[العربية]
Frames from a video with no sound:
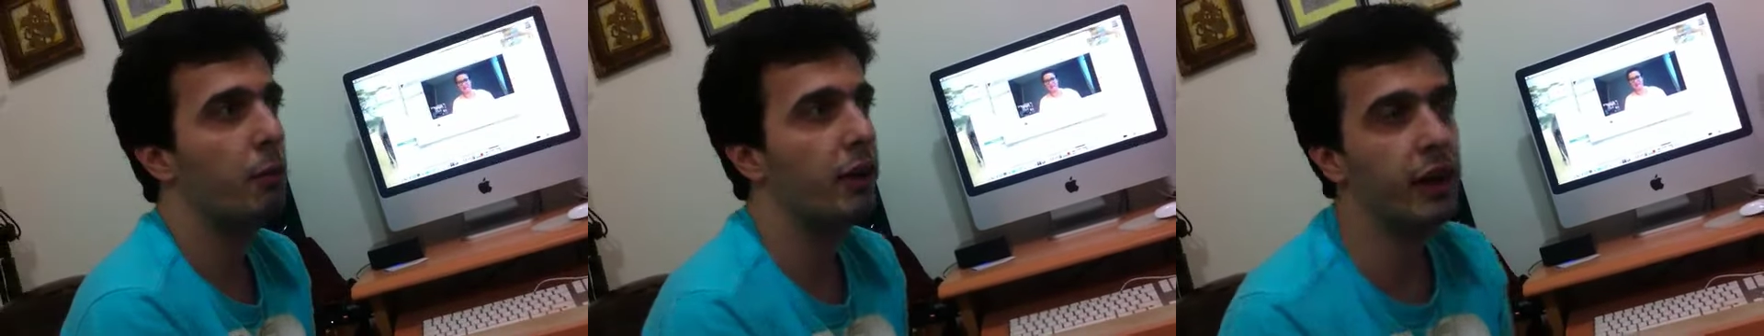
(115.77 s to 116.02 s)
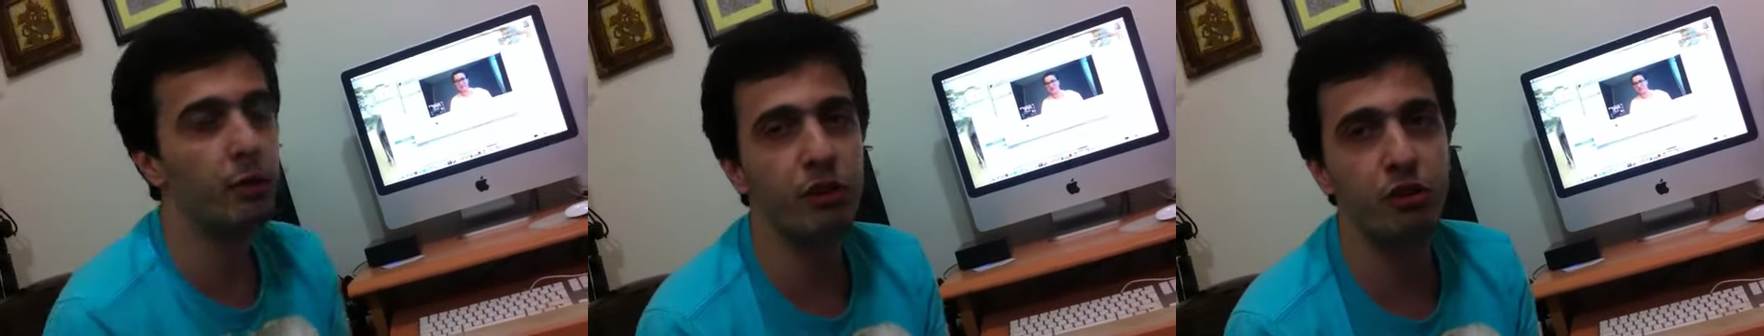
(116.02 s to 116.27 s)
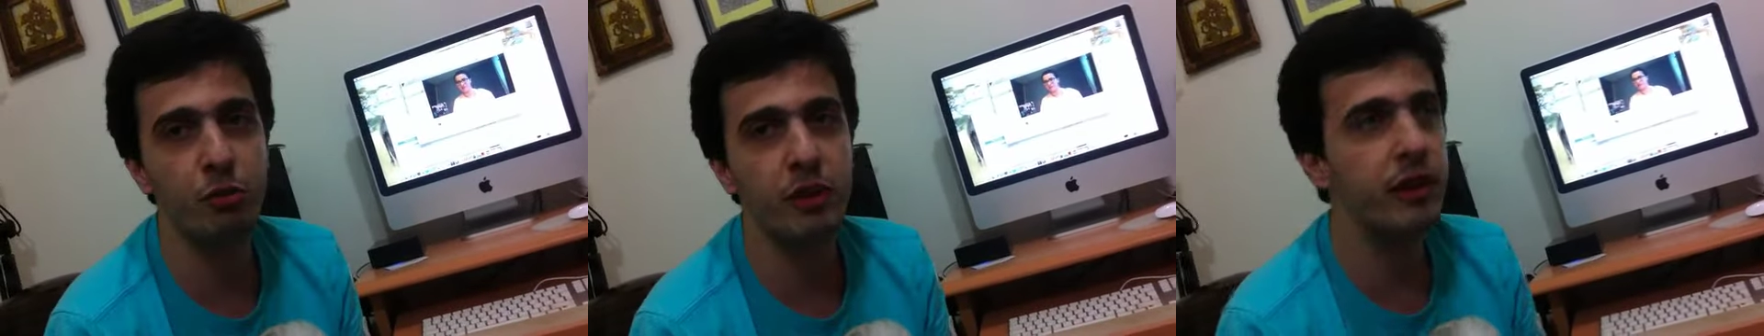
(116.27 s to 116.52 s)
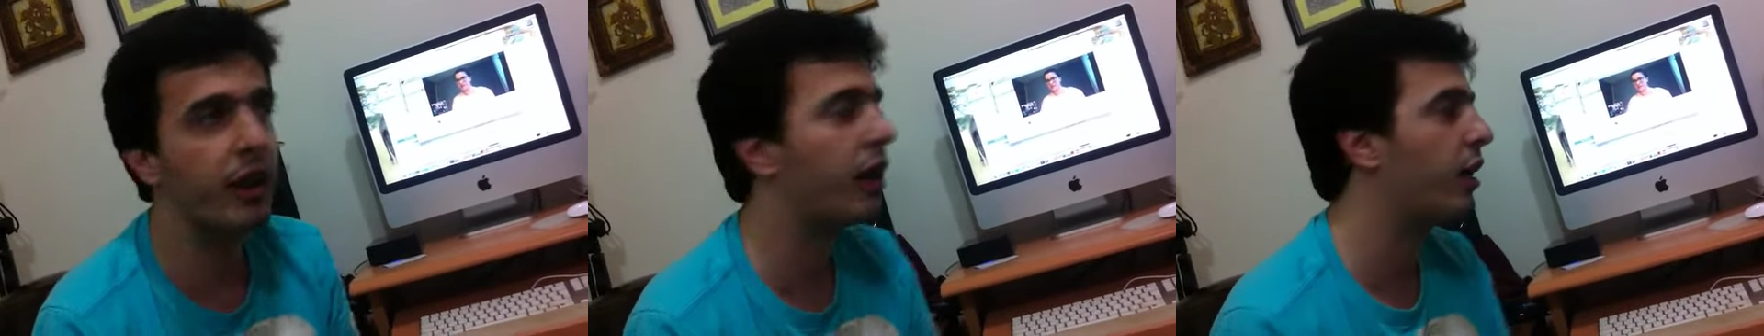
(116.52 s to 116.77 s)
بعديها بتيجي
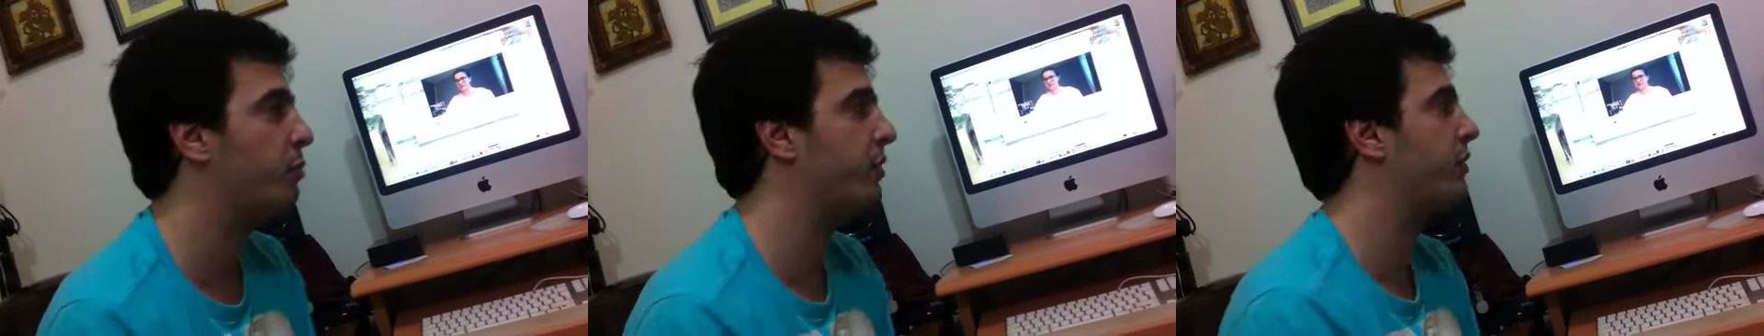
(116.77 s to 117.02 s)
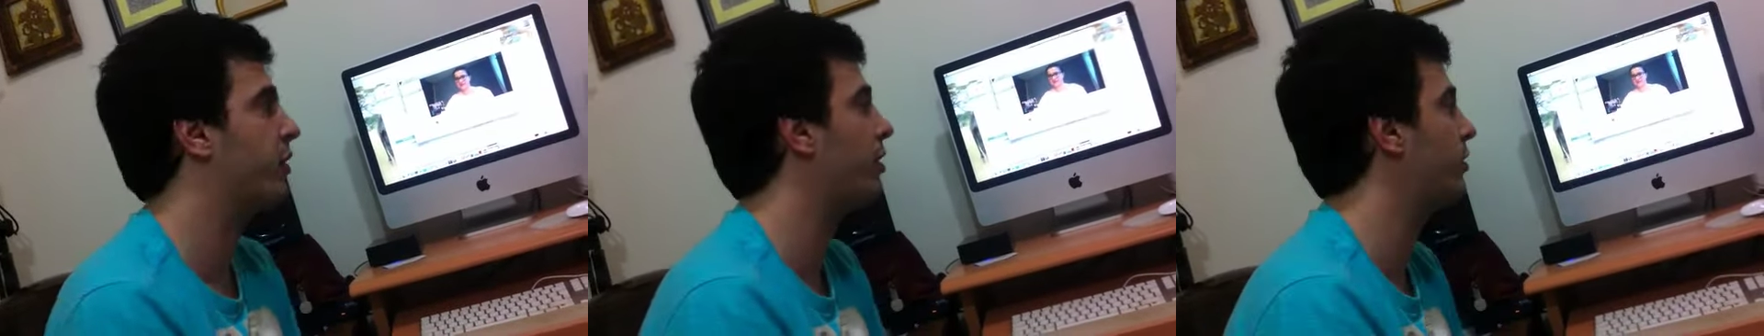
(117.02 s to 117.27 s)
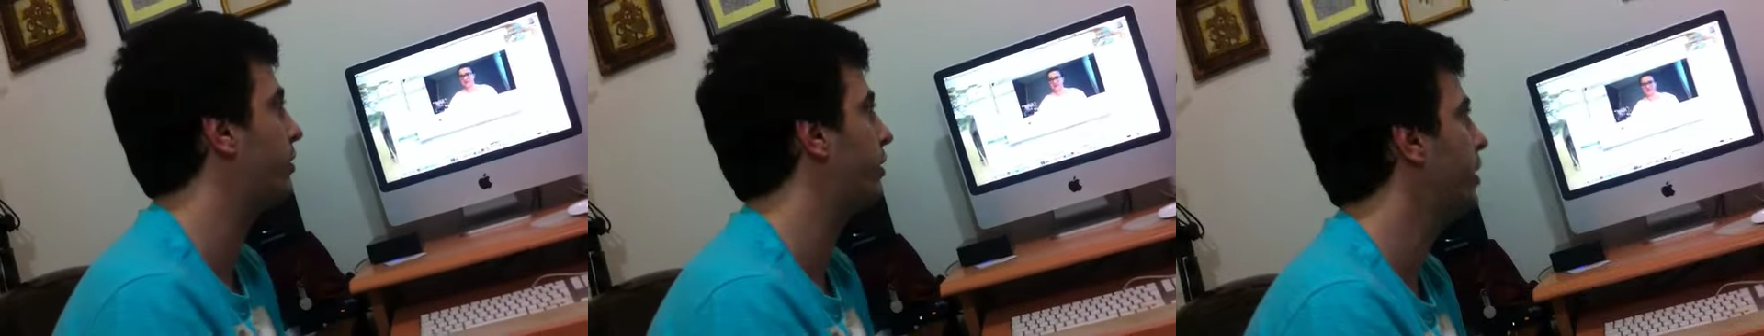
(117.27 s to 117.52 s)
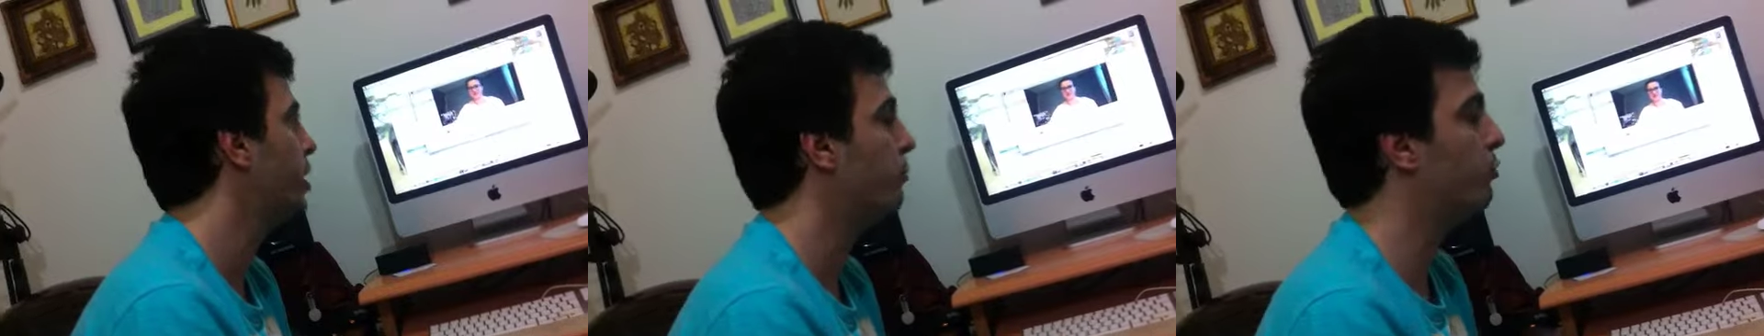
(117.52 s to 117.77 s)
بتتدخل
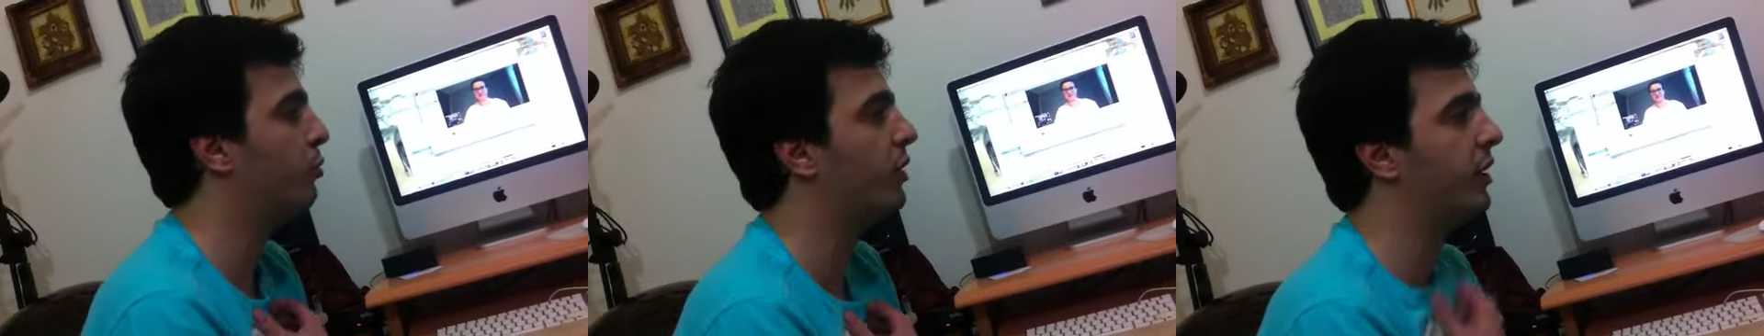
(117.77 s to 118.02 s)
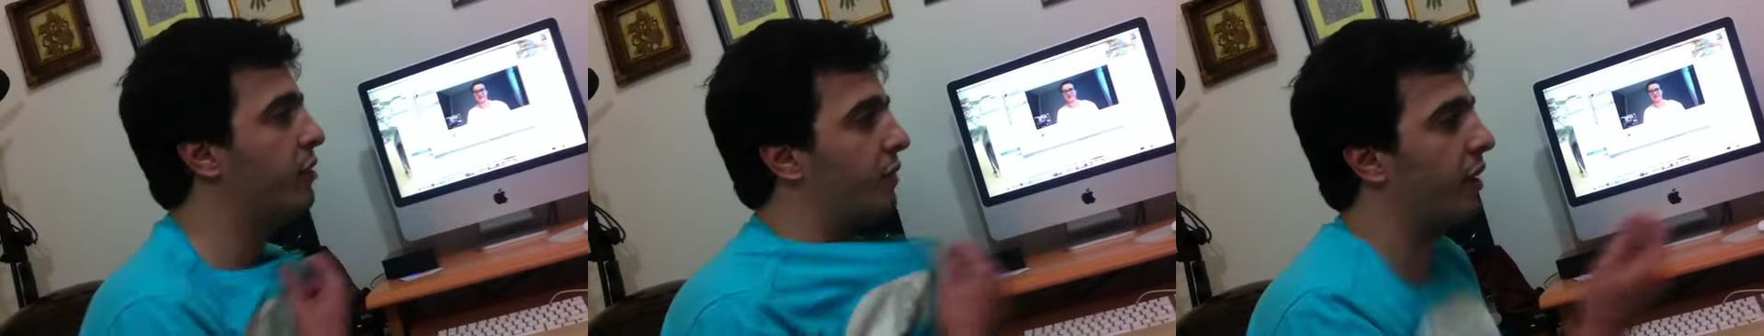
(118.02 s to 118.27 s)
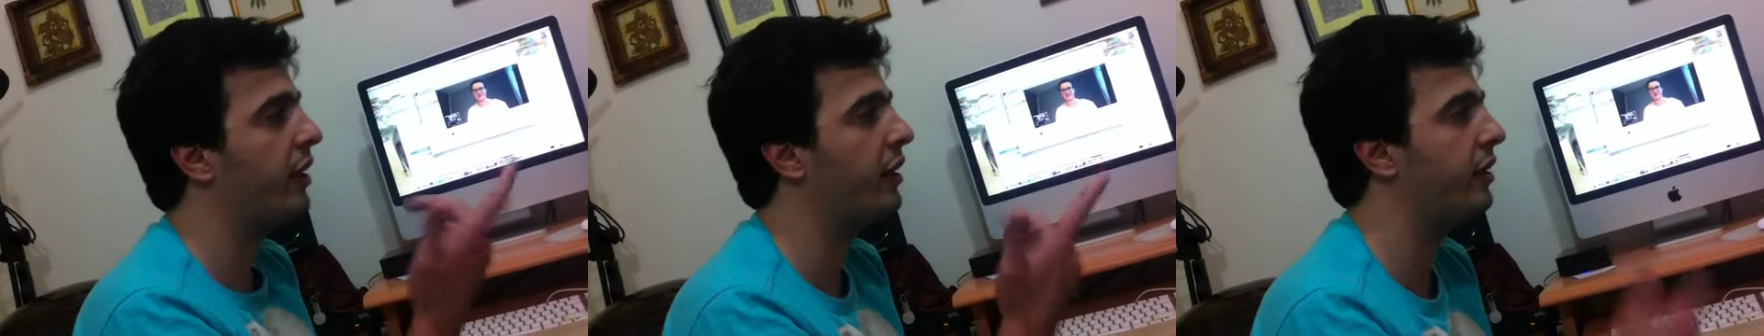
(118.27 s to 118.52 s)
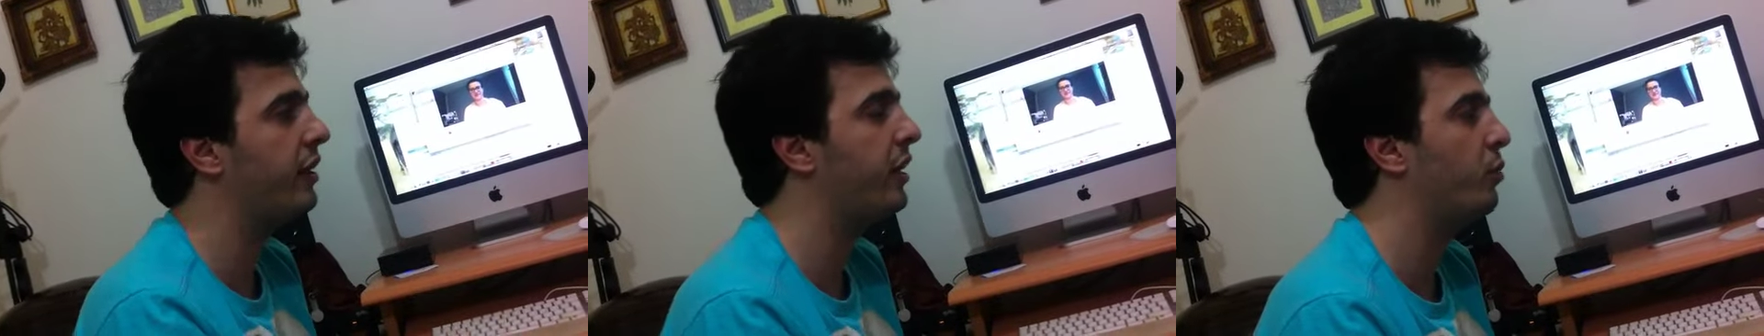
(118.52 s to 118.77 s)
بصلاتي بتقول لي كيف
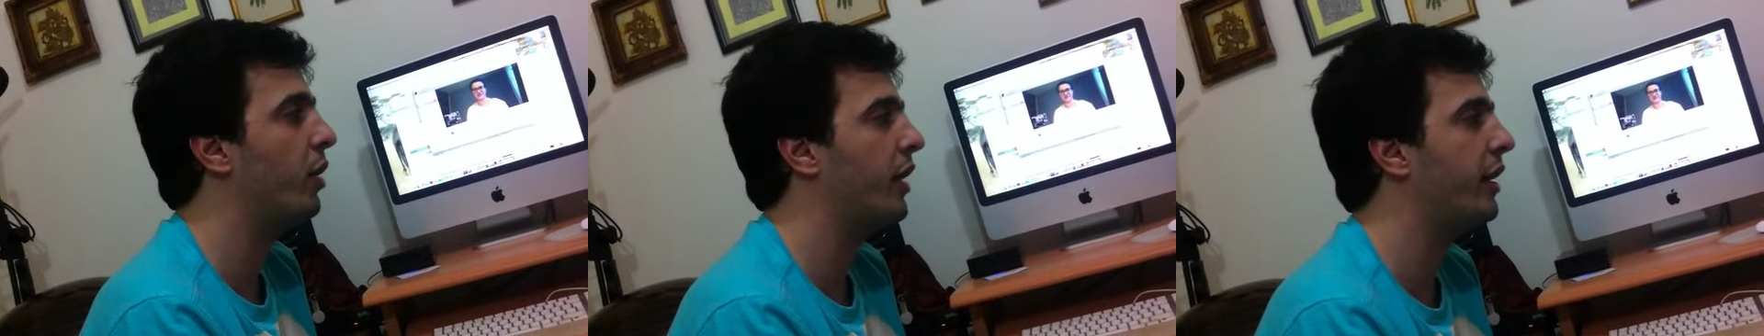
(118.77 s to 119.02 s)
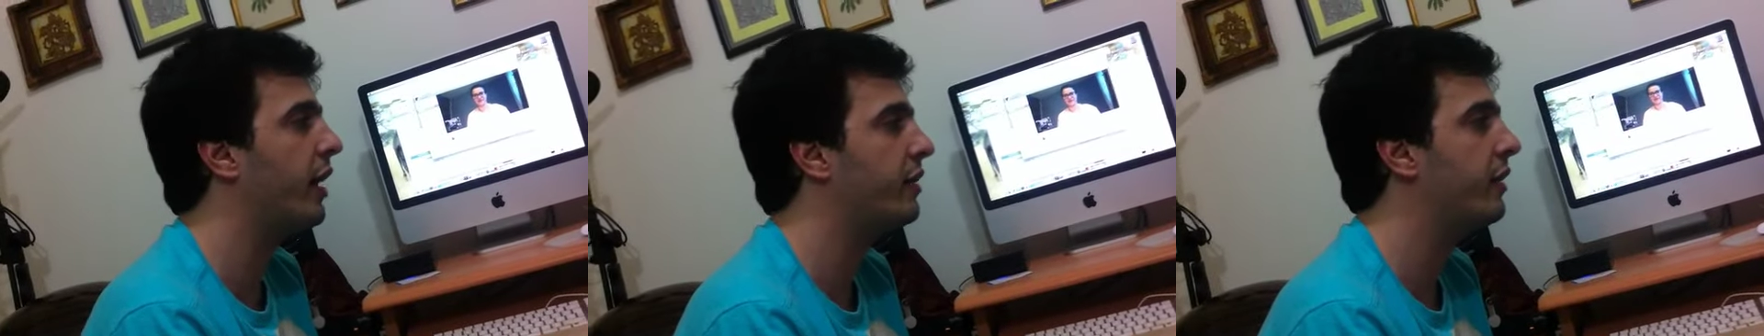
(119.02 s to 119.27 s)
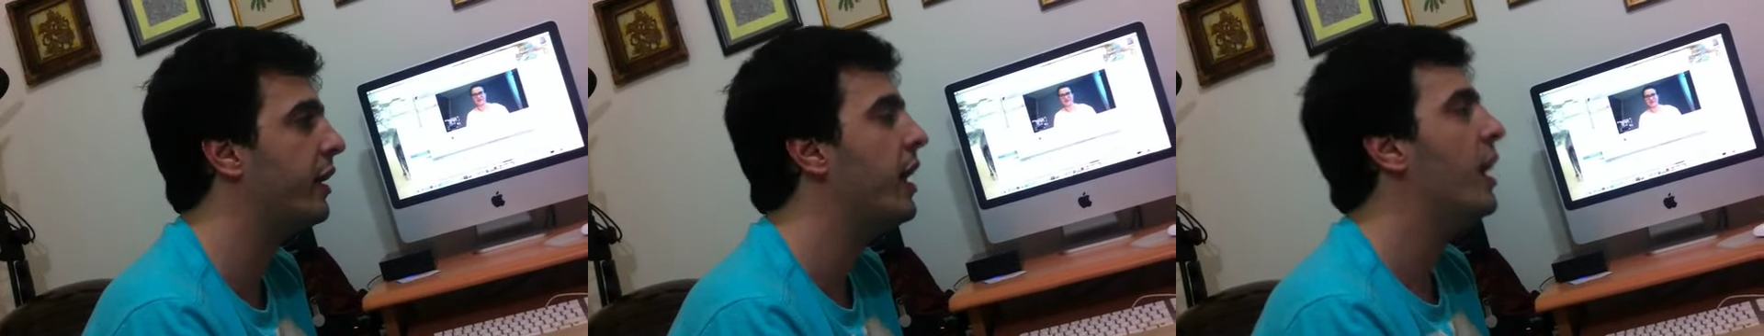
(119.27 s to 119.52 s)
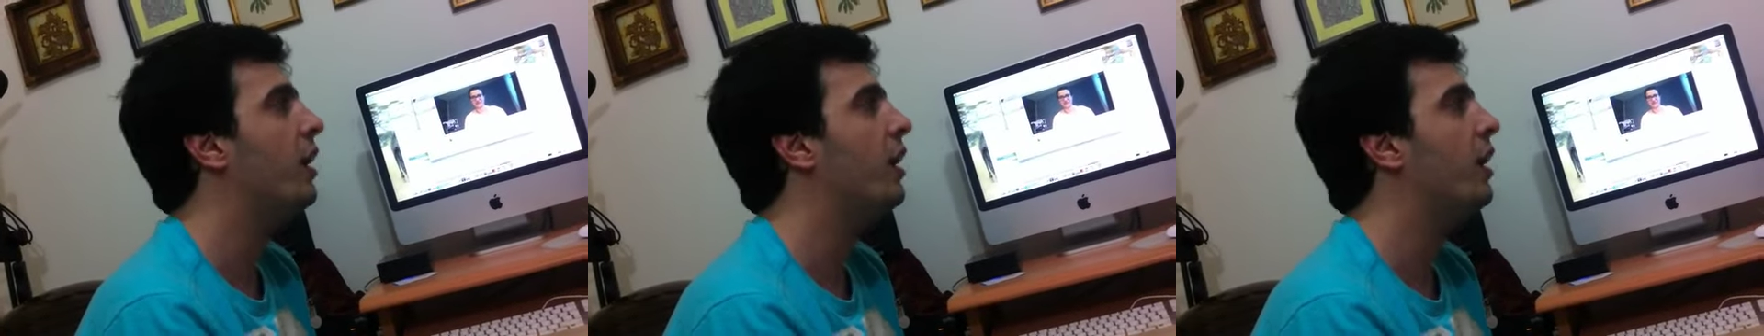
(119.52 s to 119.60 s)
انقي ديني واعيادي